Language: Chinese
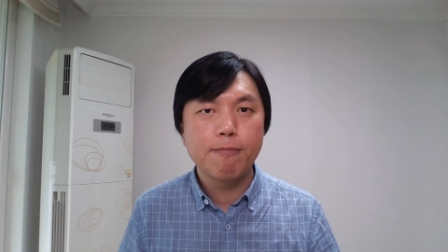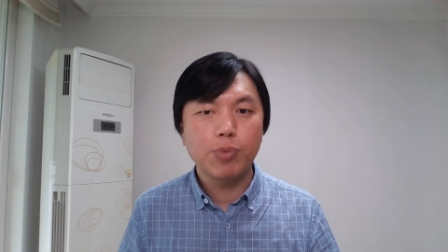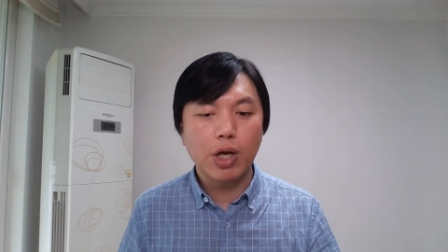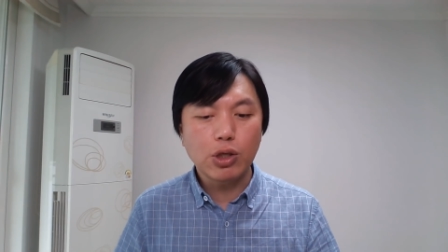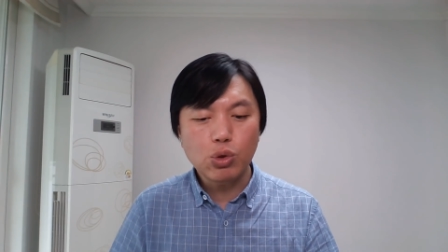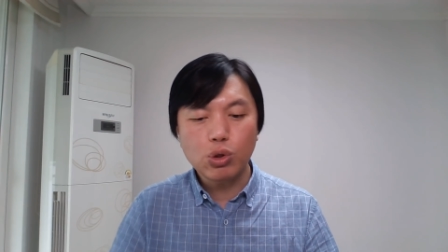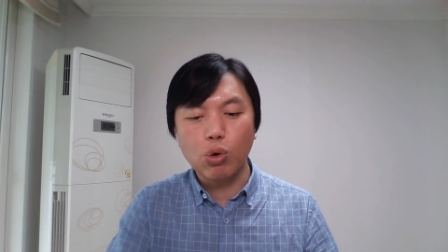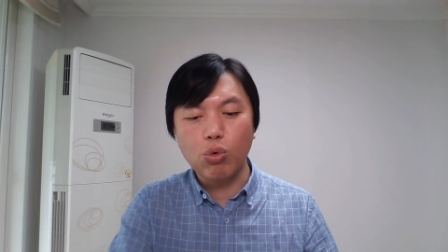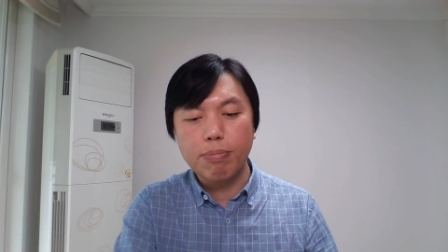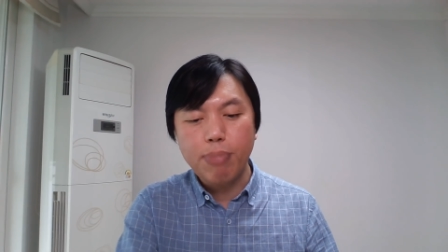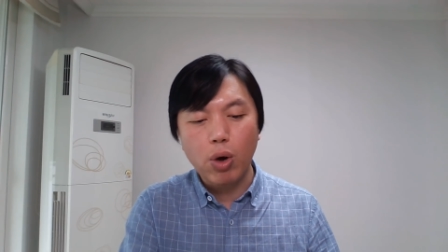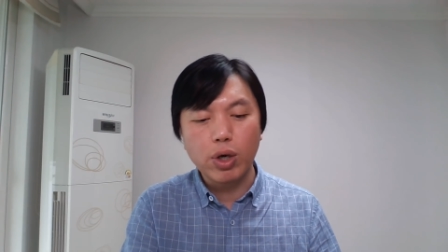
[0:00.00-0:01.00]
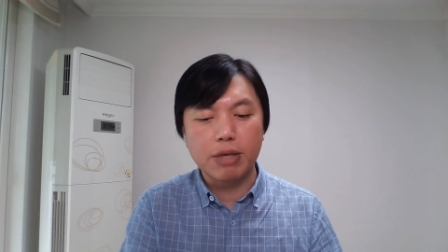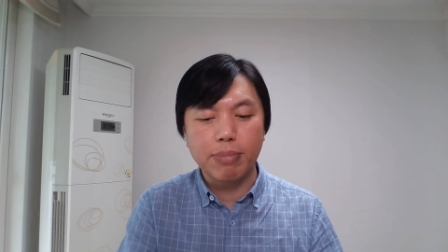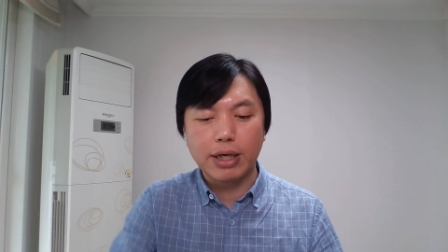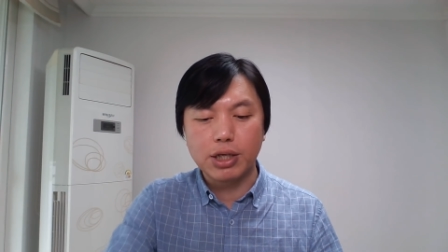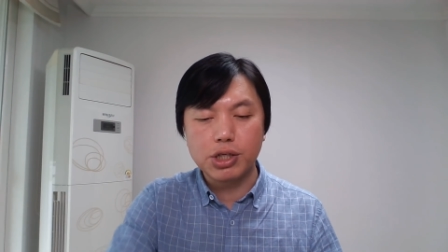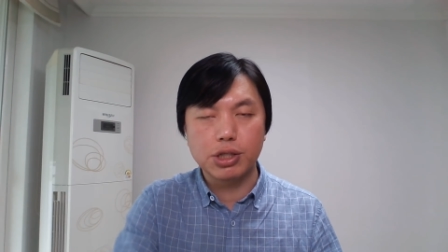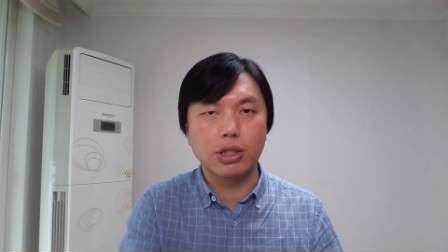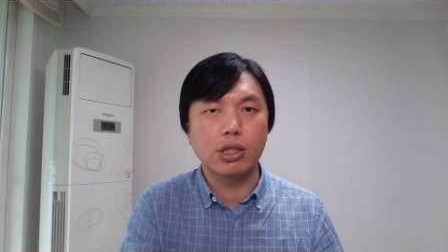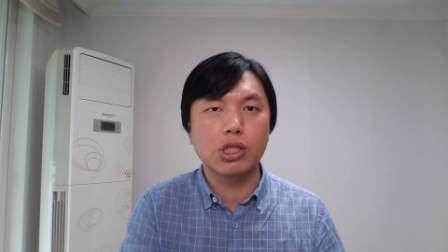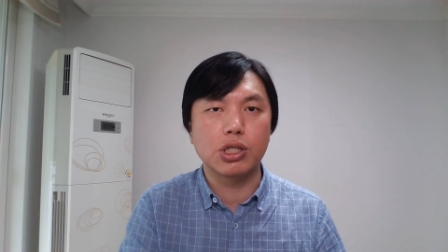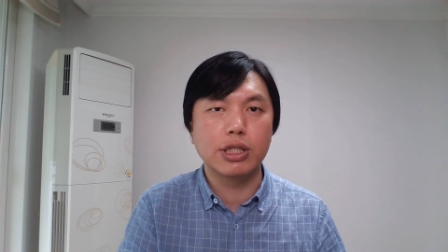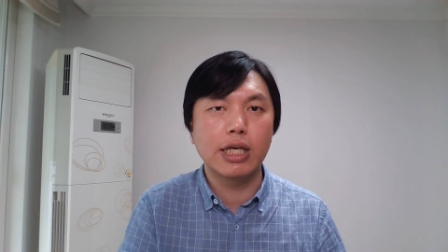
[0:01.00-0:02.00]
它就是通过暴力把这个事情
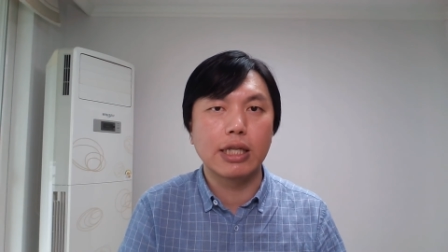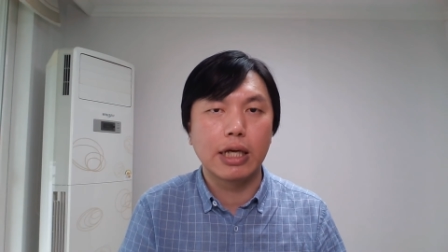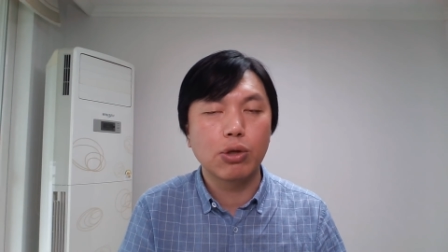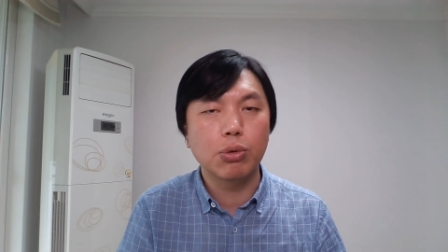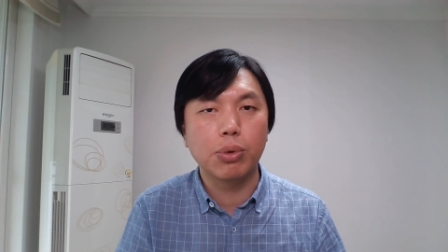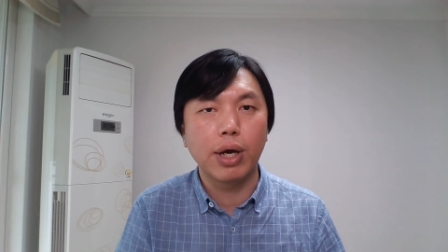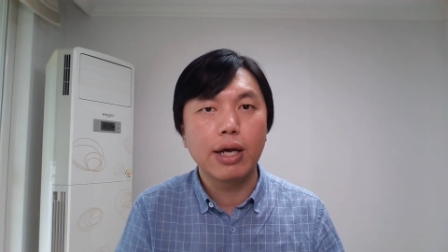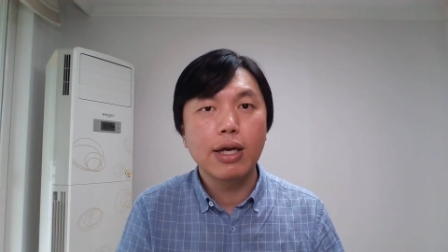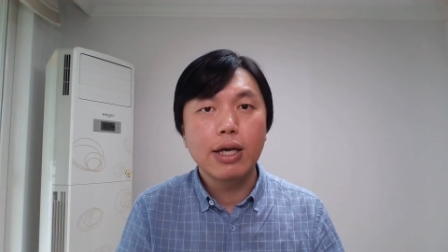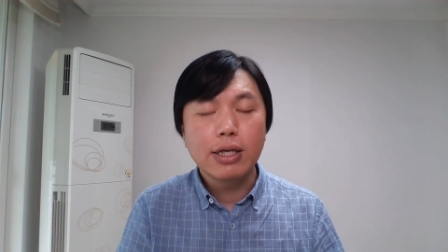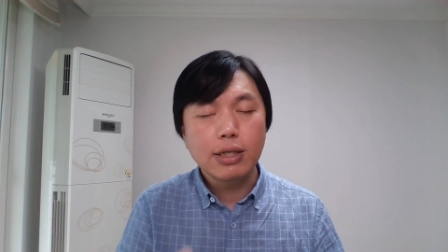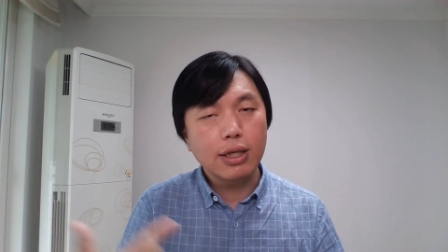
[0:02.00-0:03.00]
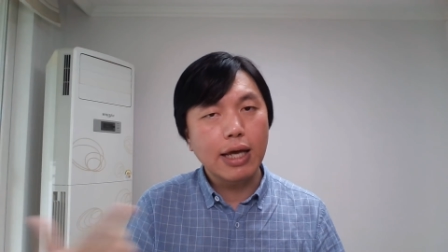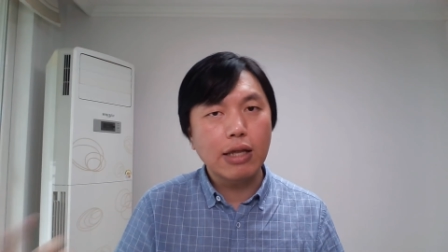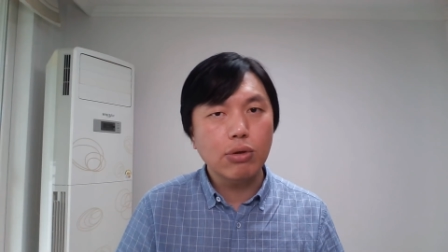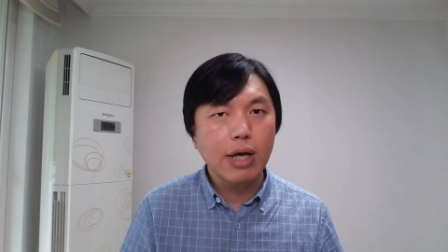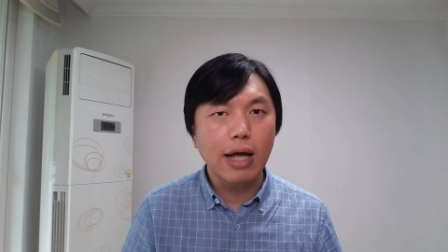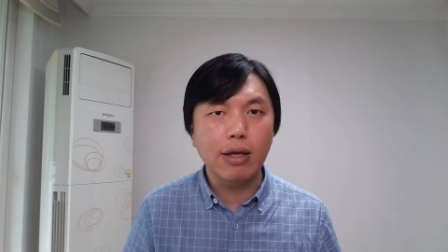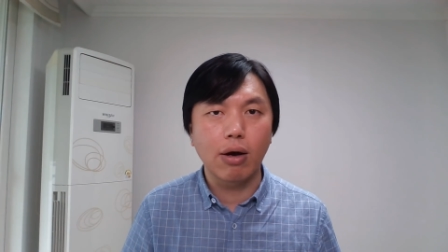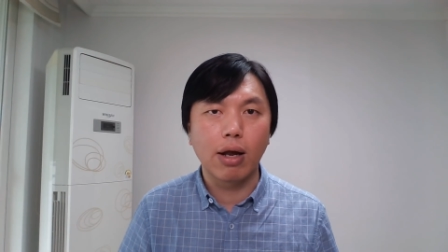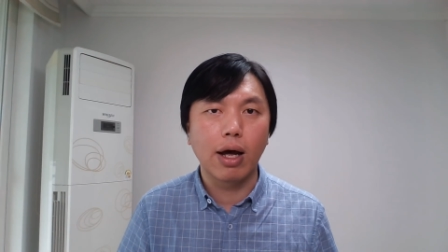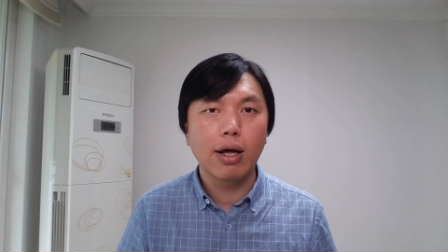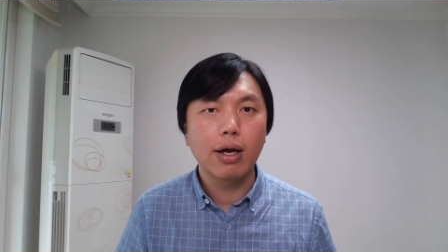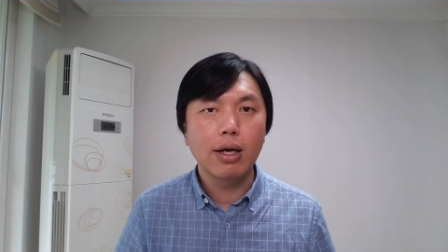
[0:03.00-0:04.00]
实现的，对不对？这个大家都看到
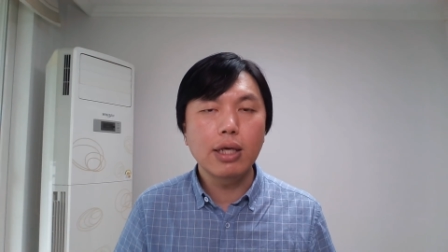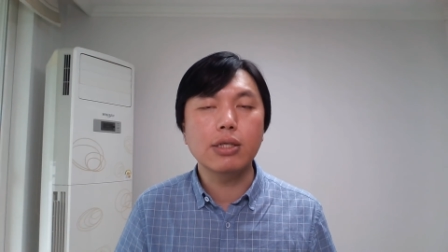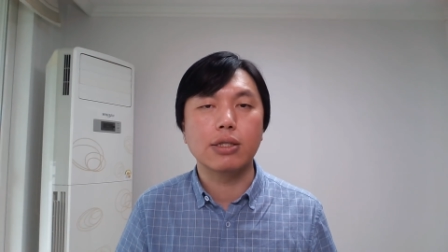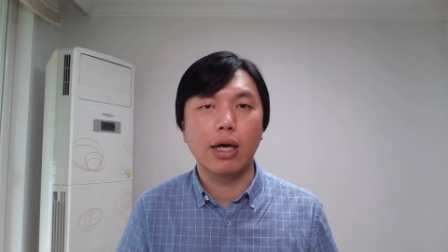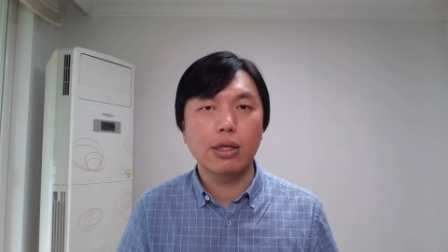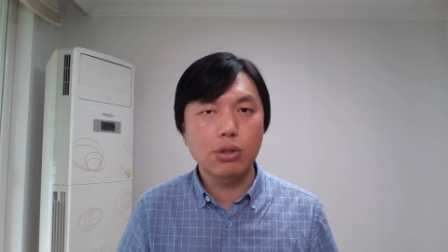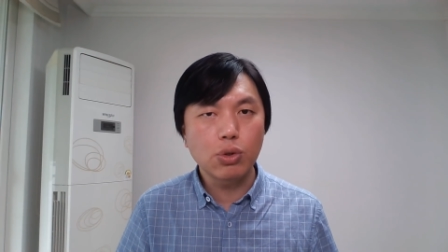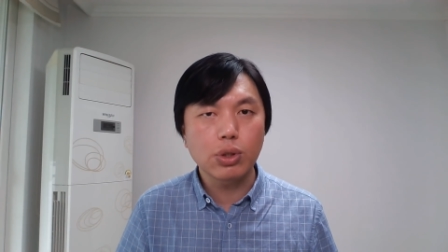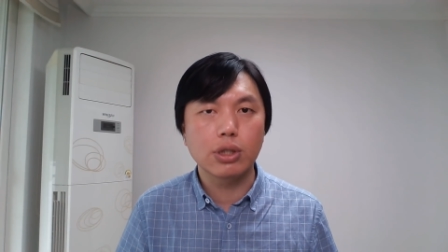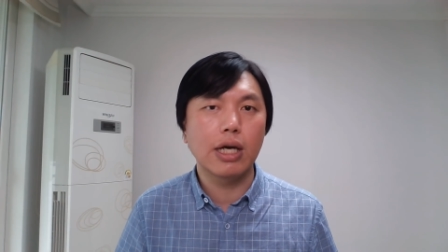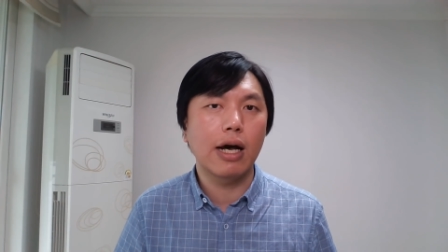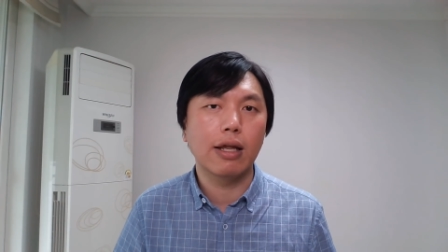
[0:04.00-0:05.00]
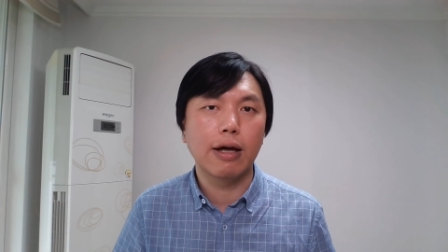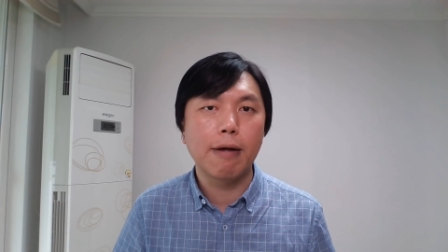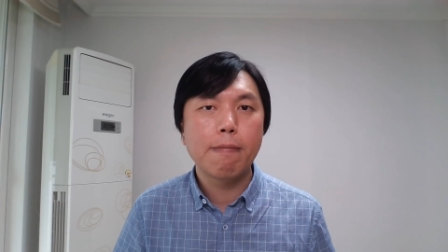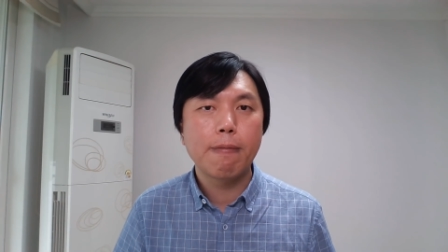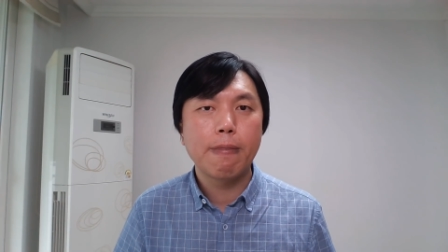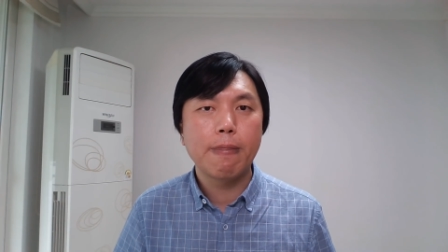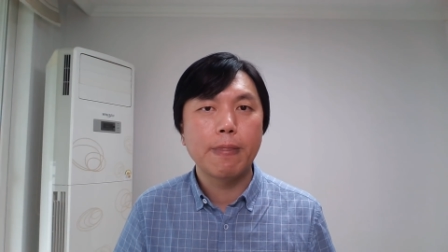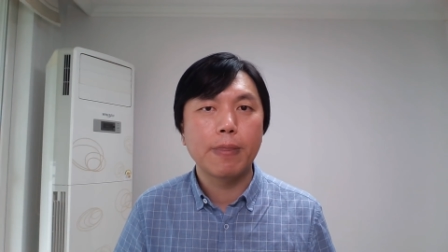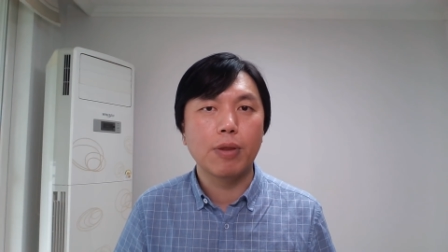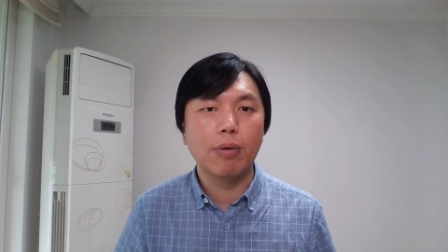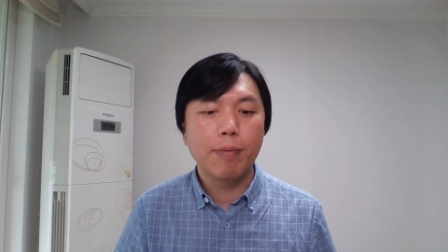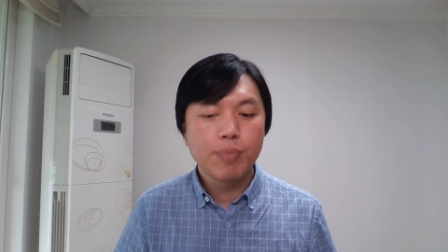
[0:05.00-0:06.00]
了，历史上就是这样的，
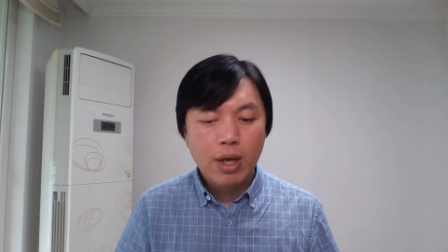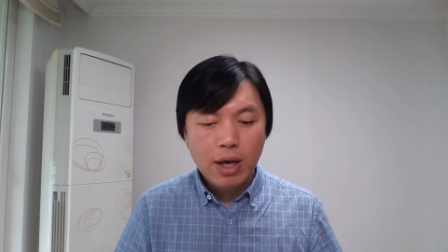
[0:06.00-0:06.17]
对吧？